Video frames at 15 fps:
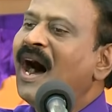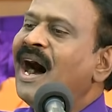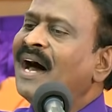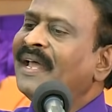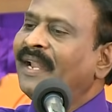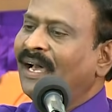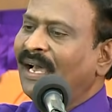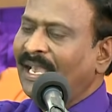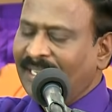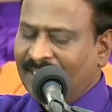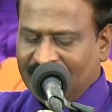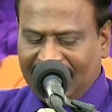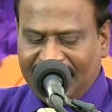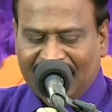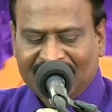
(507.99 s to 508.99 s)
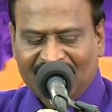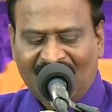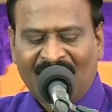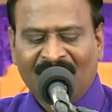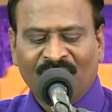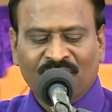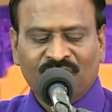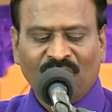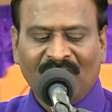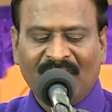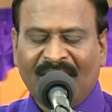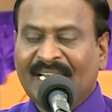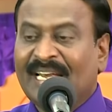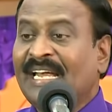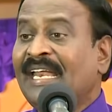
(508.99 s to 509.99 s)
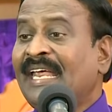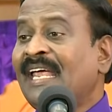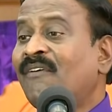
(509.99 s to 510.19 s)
ஆனால் இந்த இடத்துல ஆண்டவர் சொல்கிறாரு நீ